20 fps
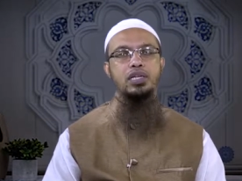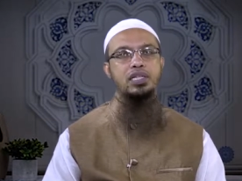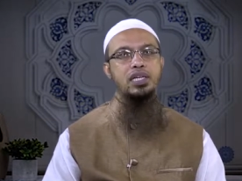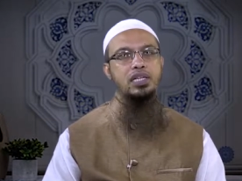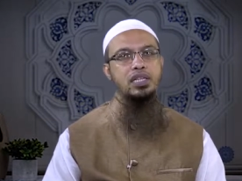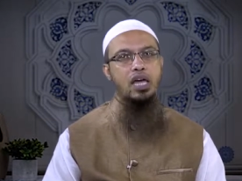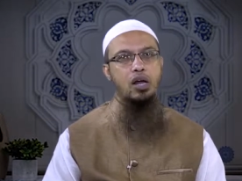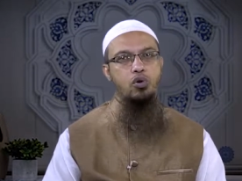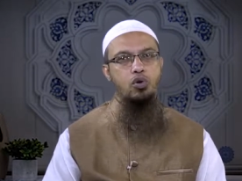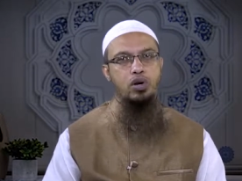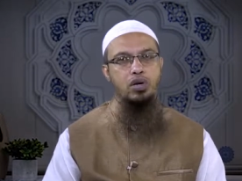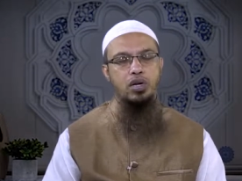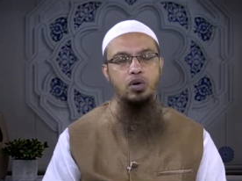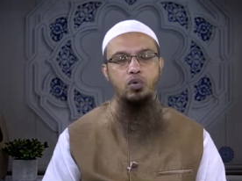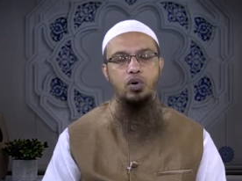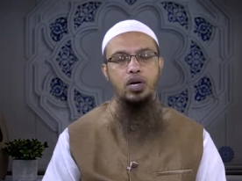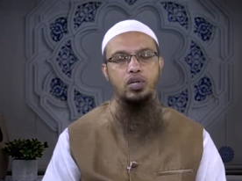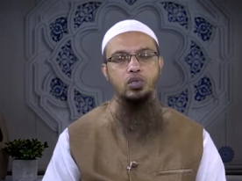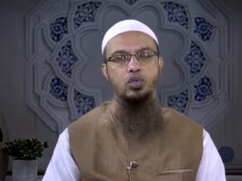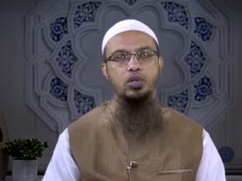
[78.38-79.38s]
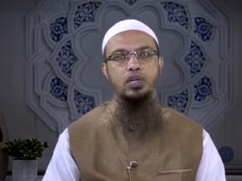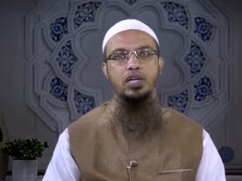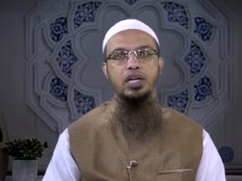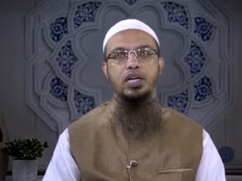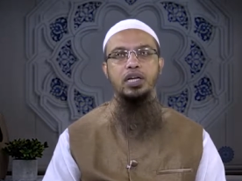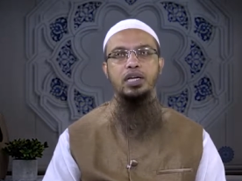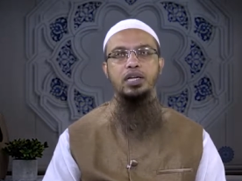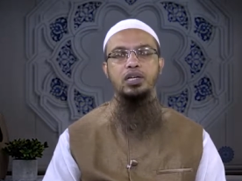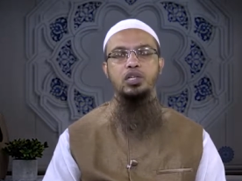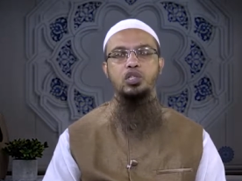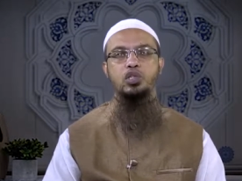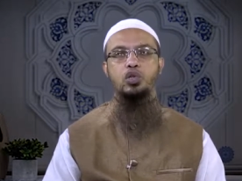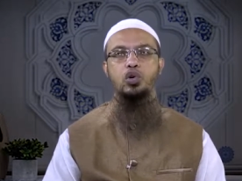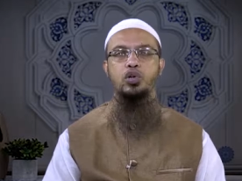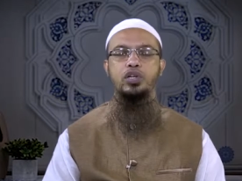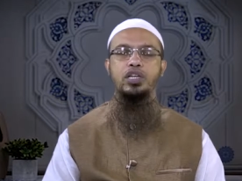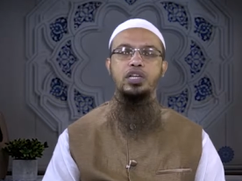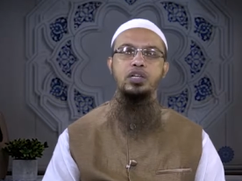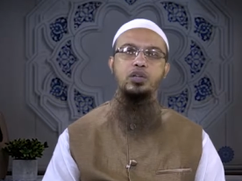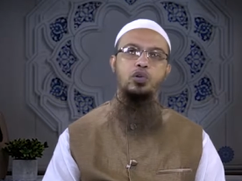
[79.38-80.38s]
সেই ধারণাটাও আসলে
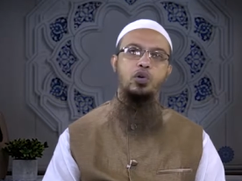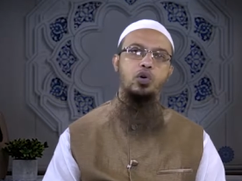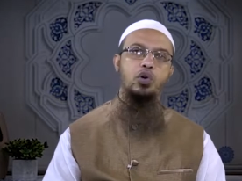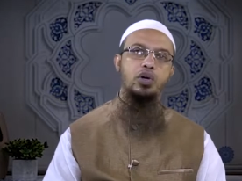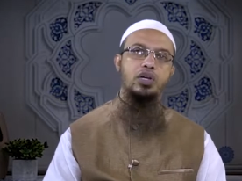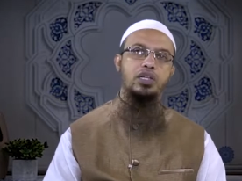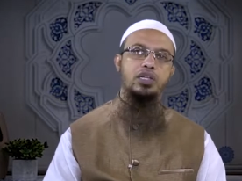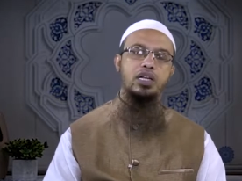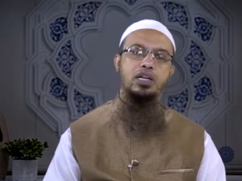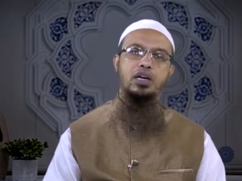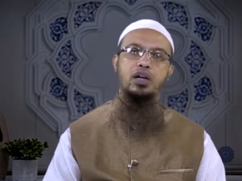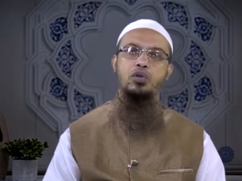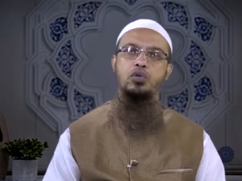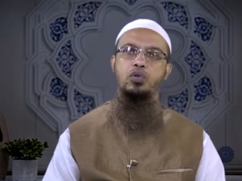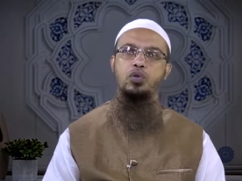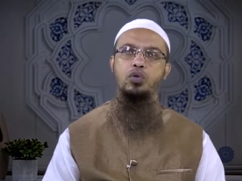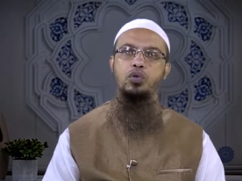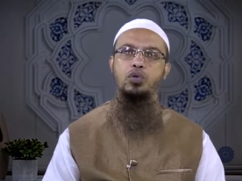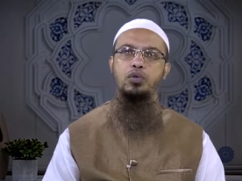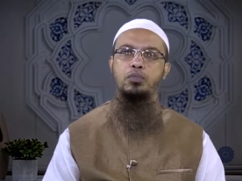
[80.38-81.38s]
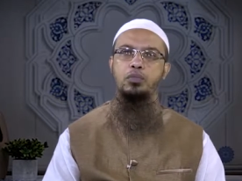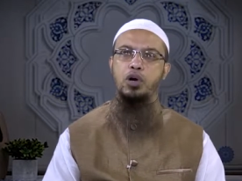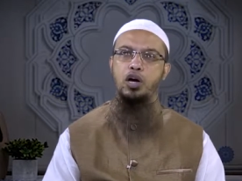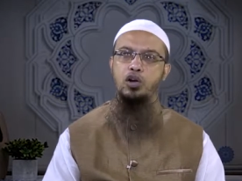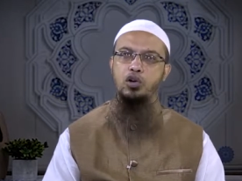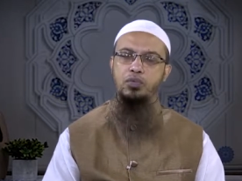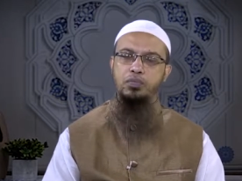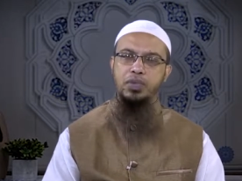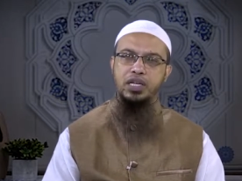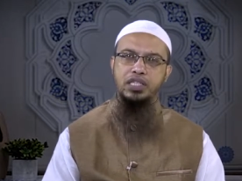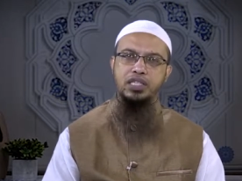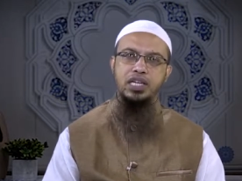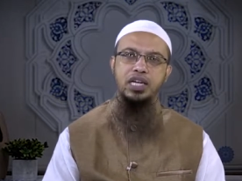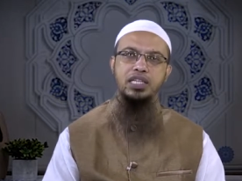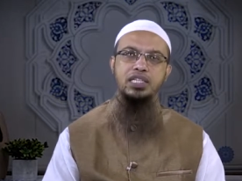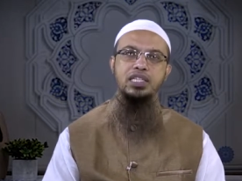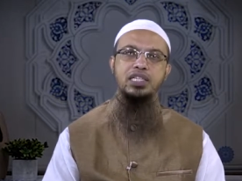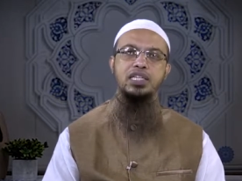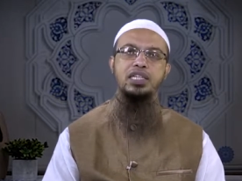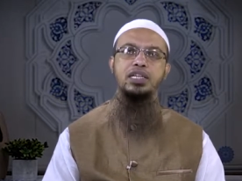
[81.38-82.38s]
সঠিক নয় তার কারণ হলো মহরম মাসে
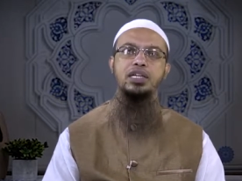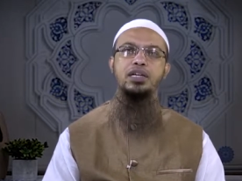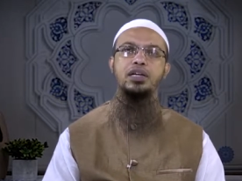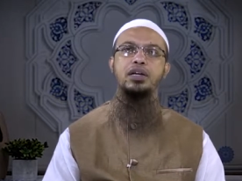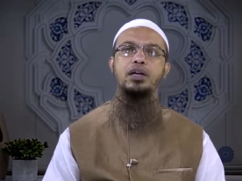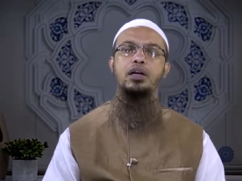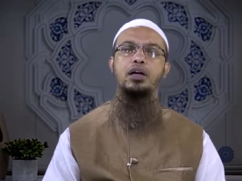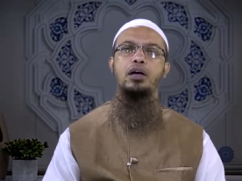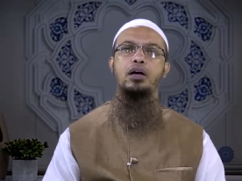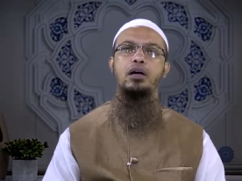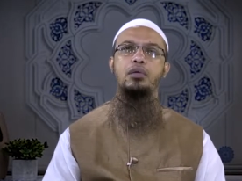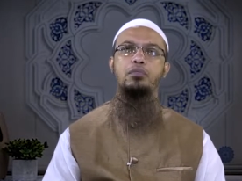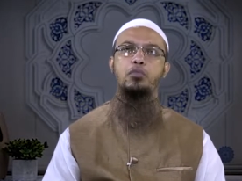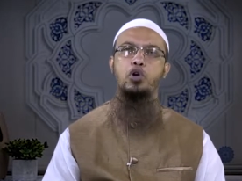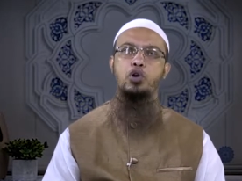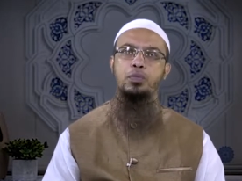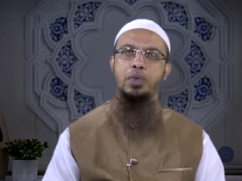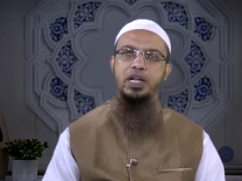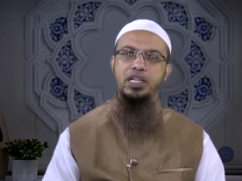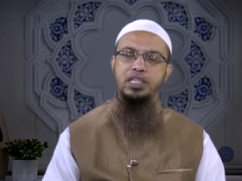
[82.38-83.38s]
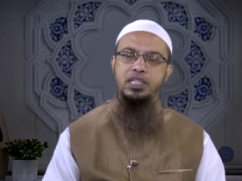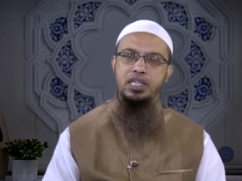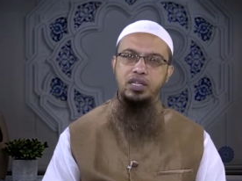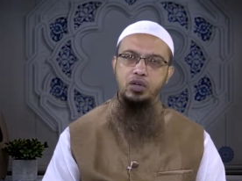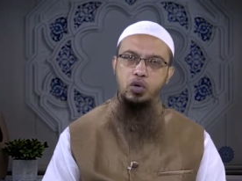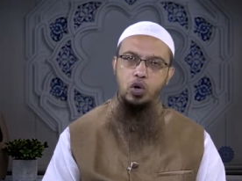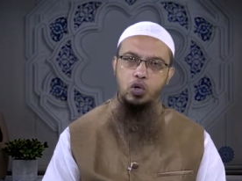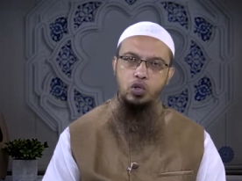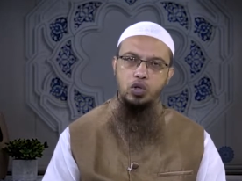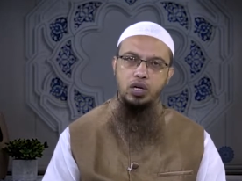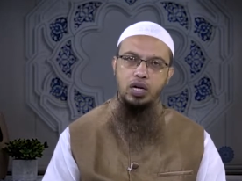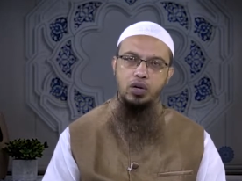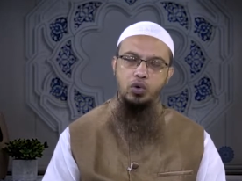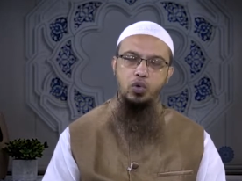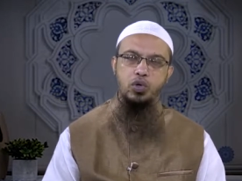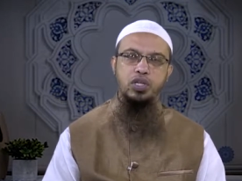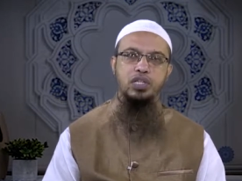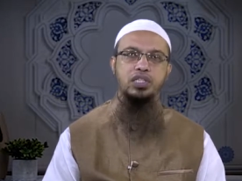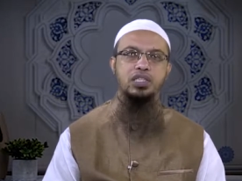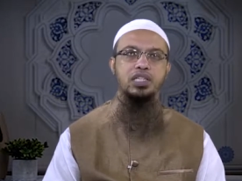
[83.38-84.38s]
একটি মর্মান্তিক ঘটনা
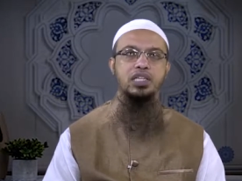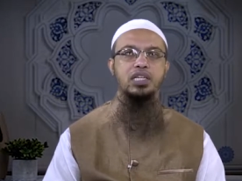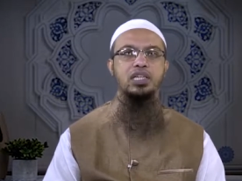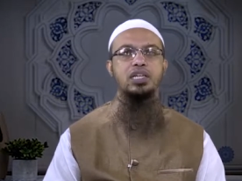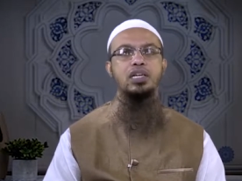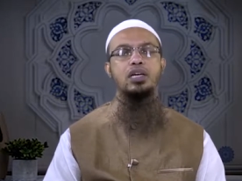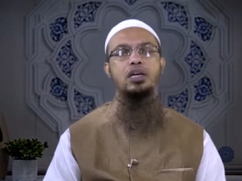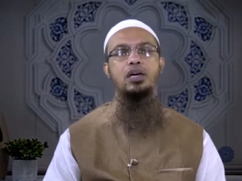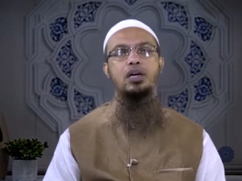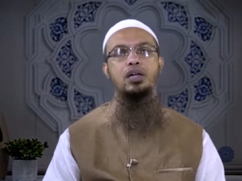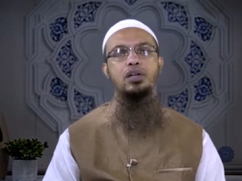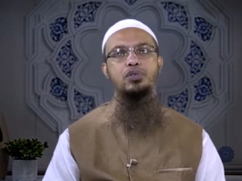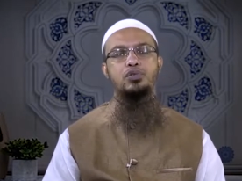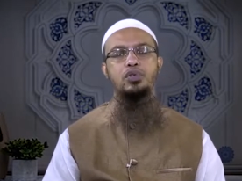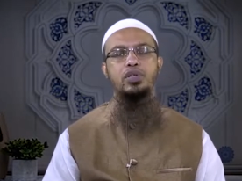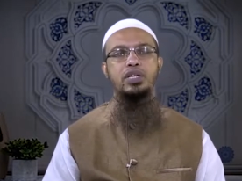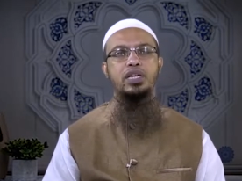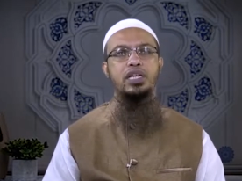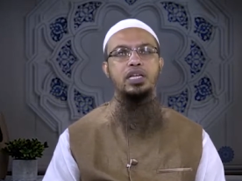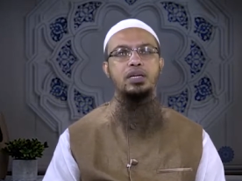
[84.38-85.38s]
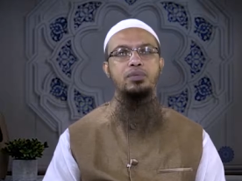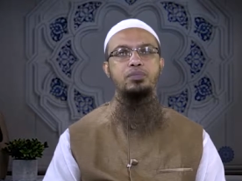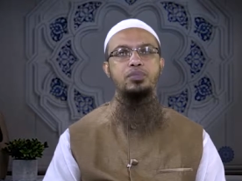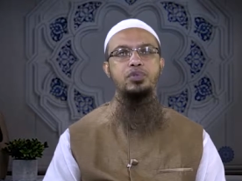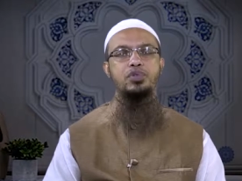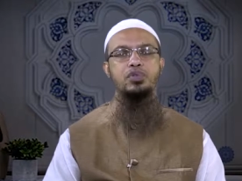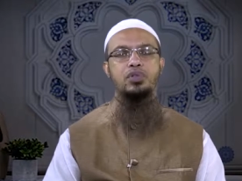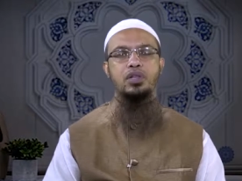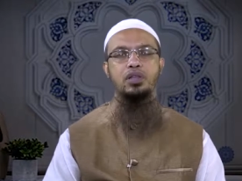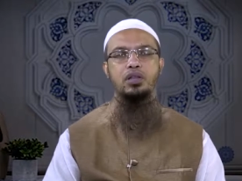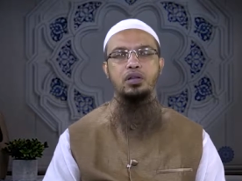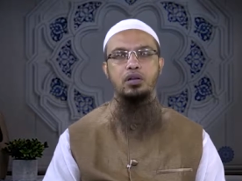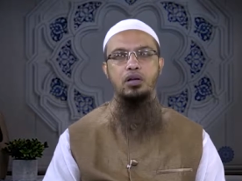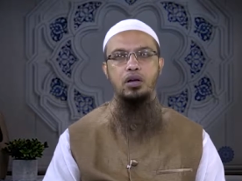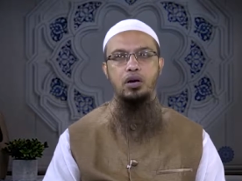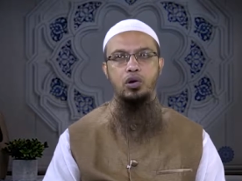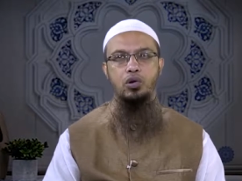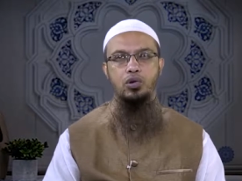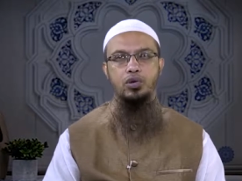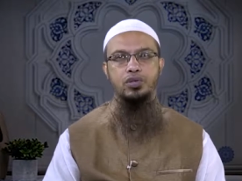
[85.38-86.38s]
ঘটেছে রসুল করিম
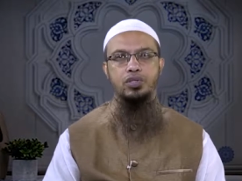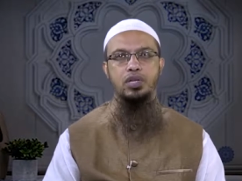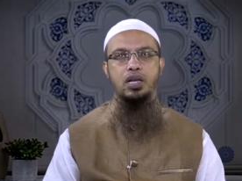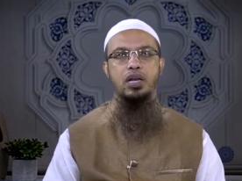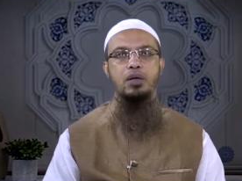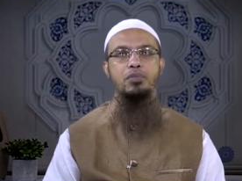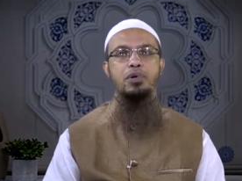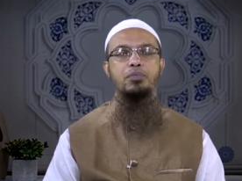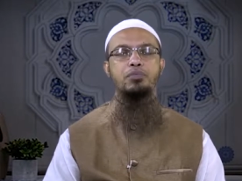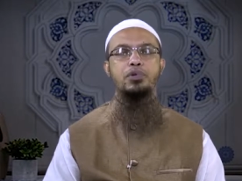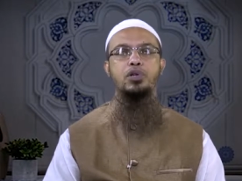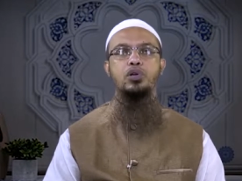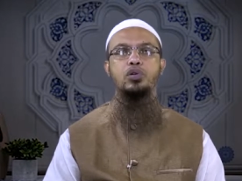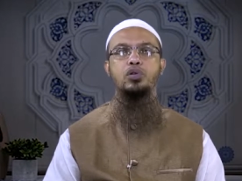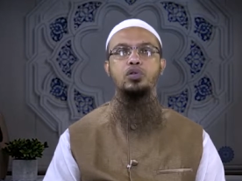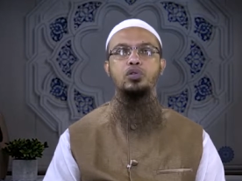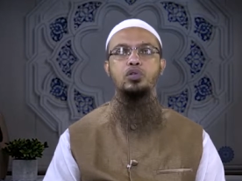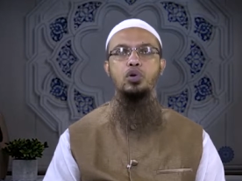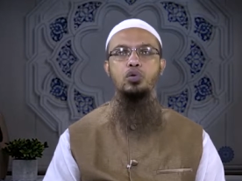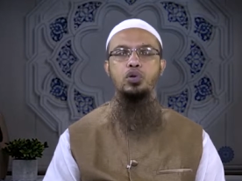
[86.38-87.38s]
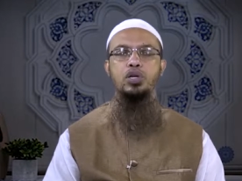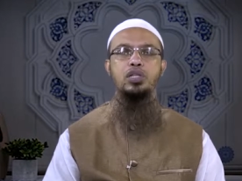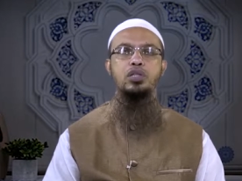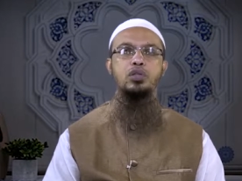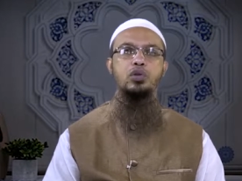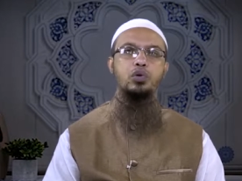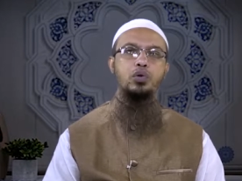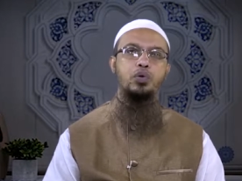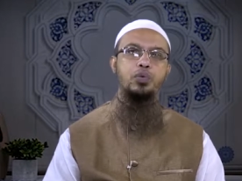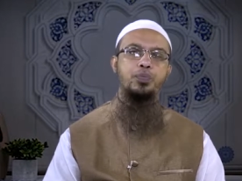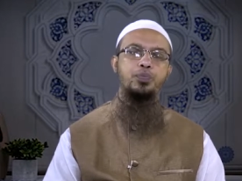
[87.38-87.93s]
সাল্লাহ সাল্লামের প্রিয় দৌহিত্র